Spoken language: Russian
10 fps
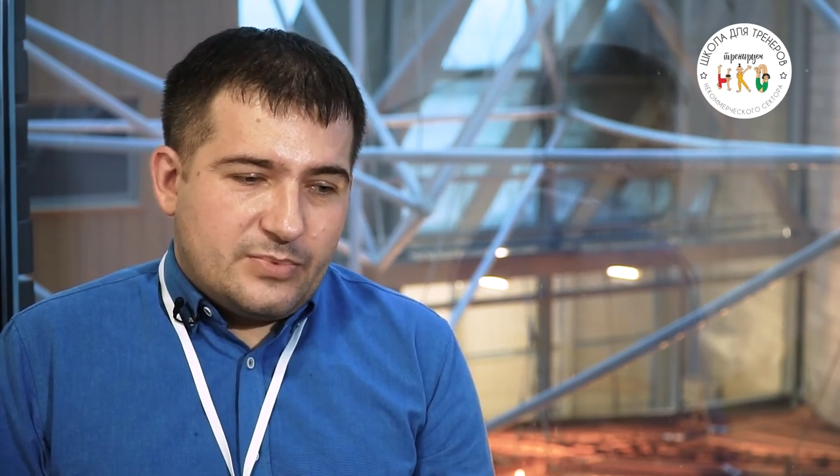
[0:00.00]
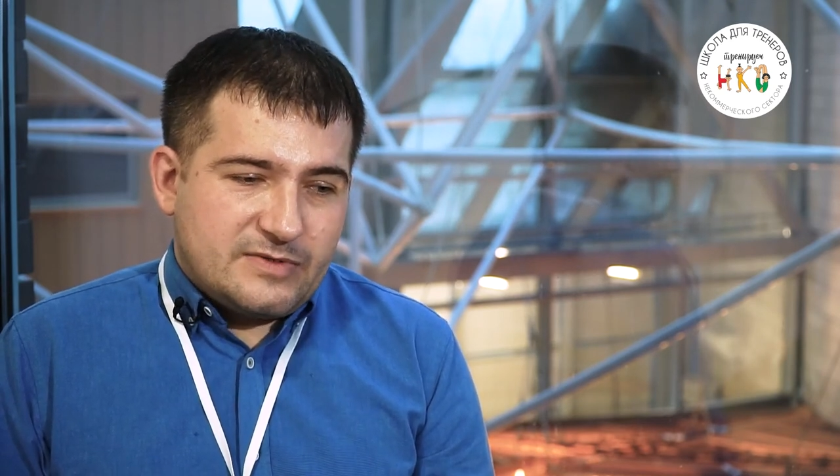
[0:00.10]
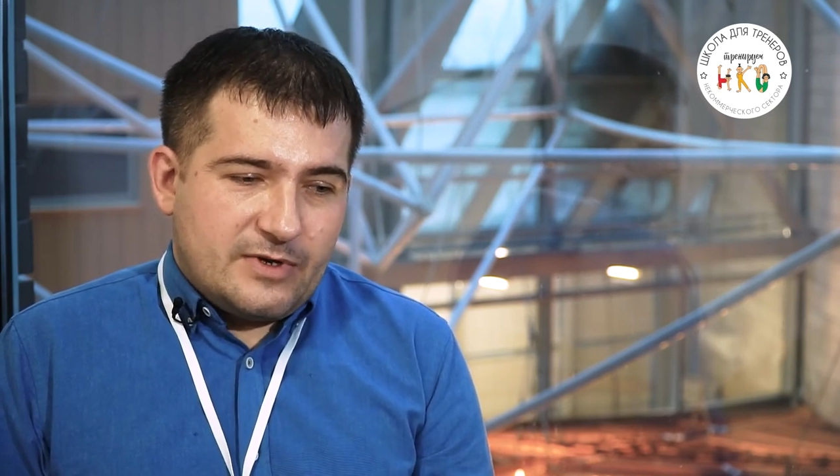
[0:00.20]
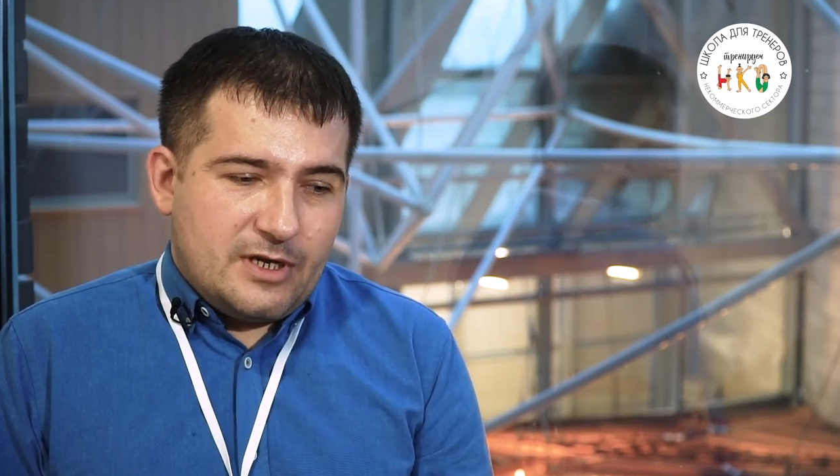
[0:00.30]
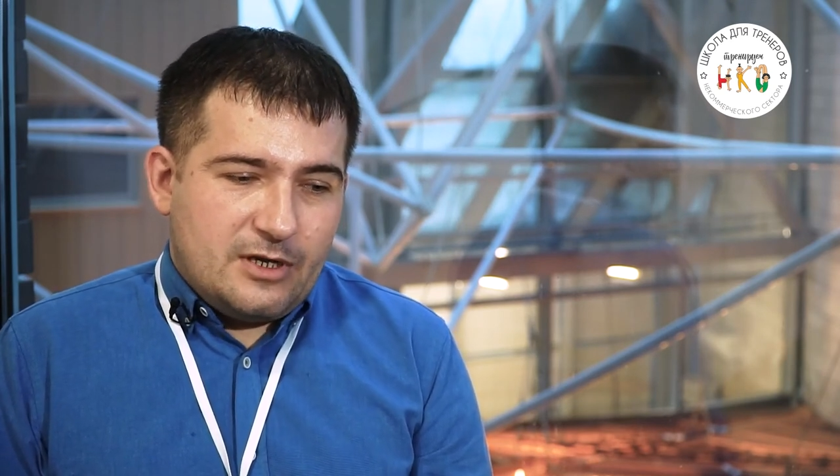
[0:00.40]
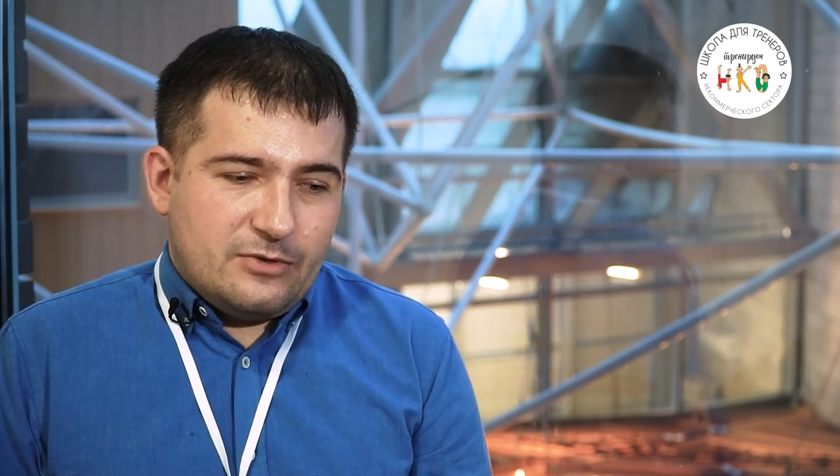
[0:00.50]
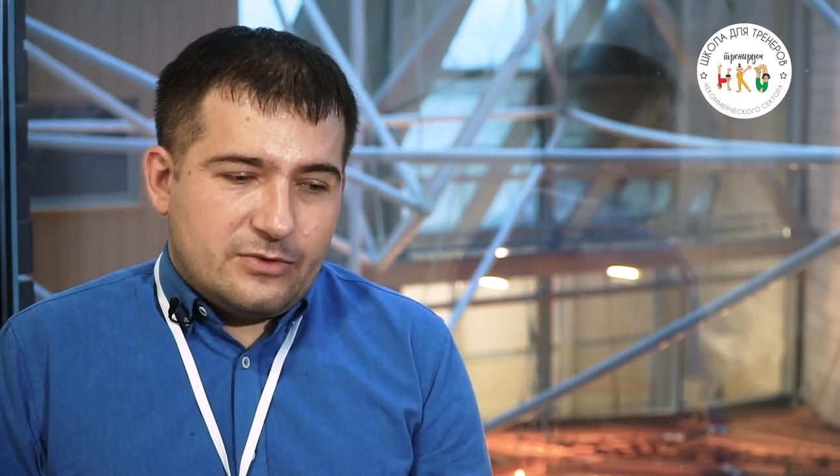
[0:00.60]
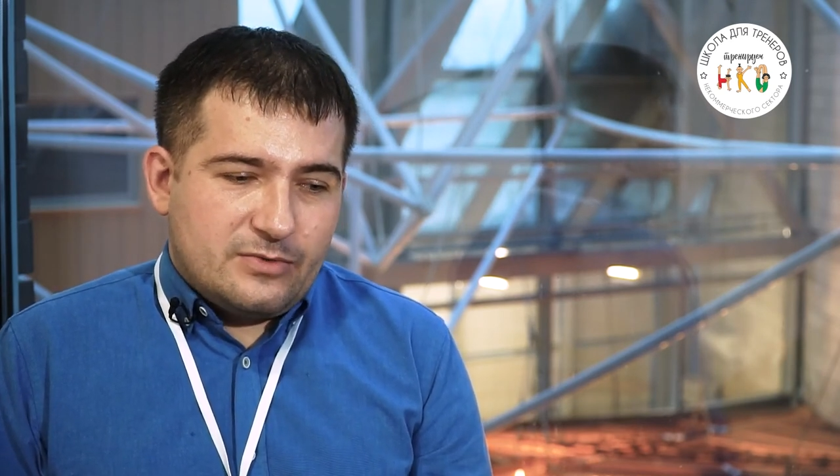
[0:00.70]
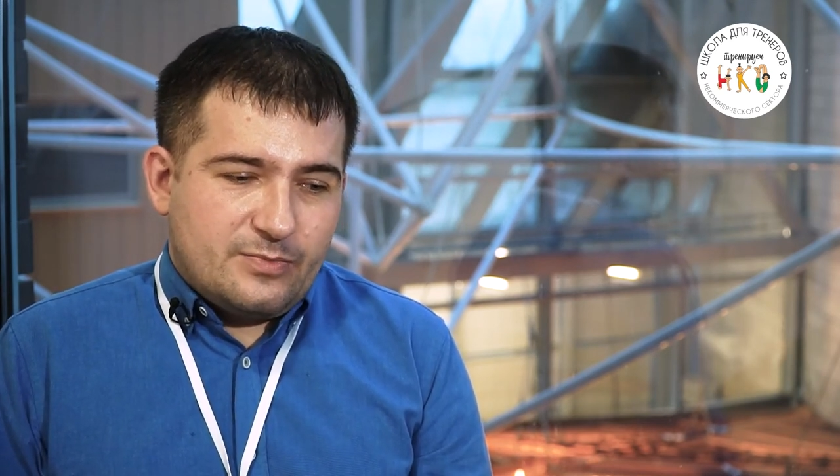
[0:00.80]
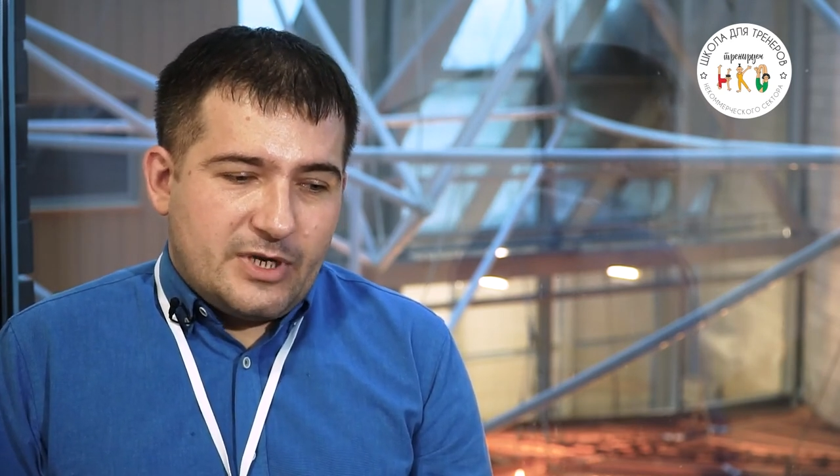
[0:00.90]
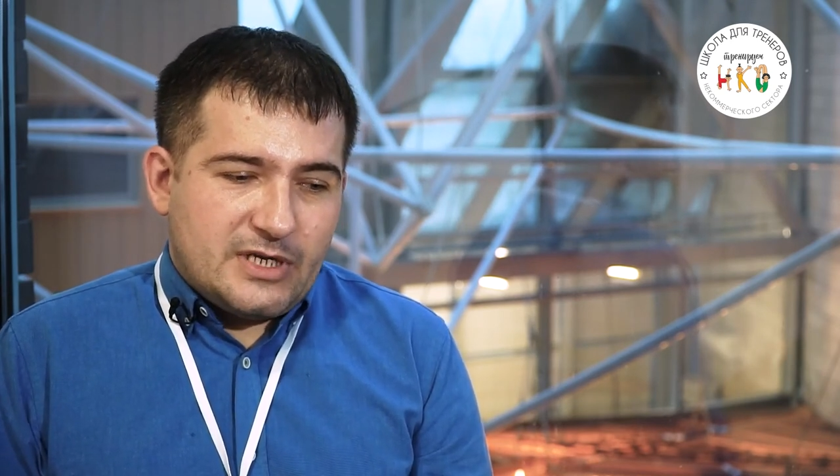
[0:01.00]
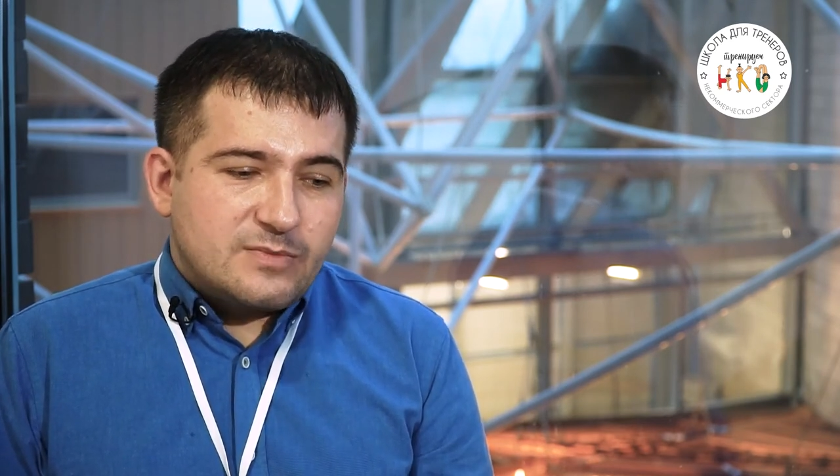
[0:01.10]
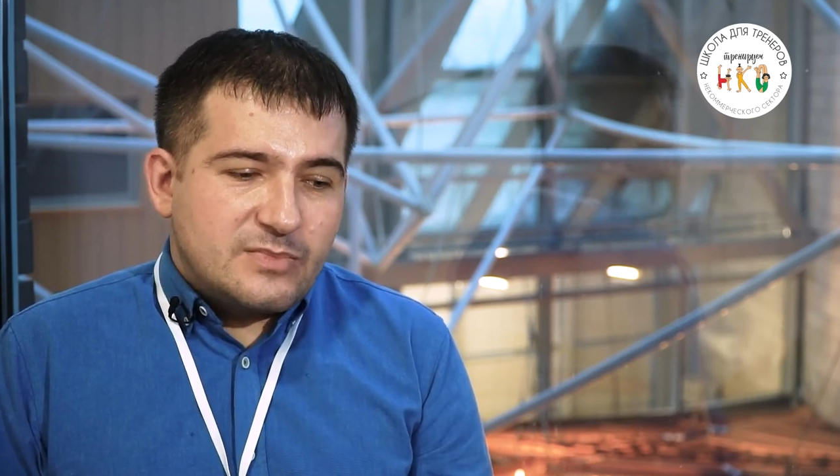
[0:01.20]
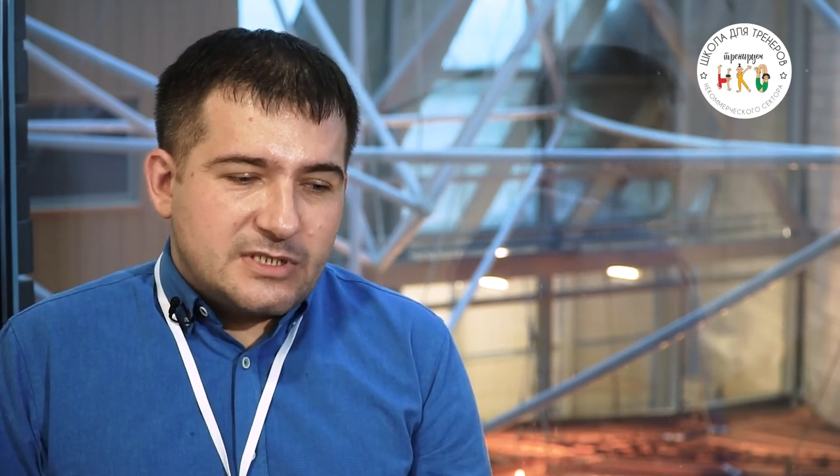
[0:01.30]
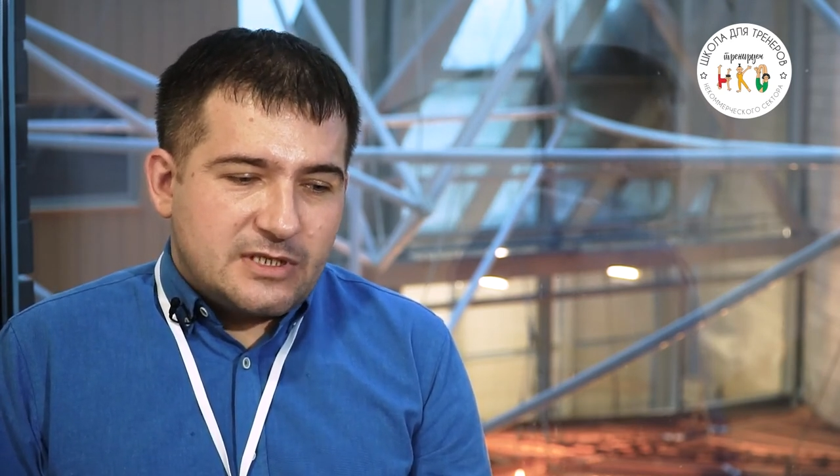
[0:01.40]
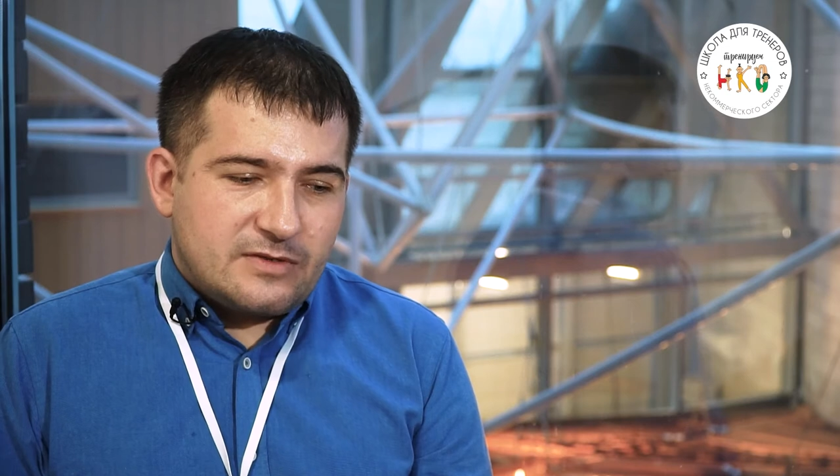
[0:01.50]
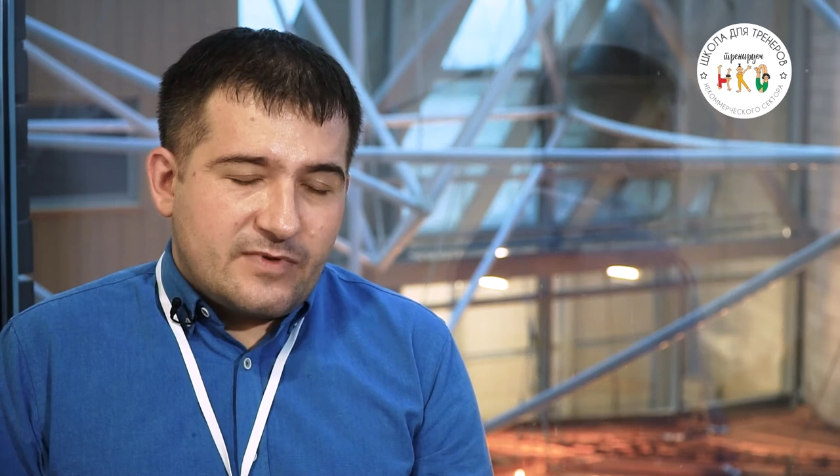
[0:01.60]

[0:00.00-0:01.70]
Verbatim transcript: позволяют переосмыслить,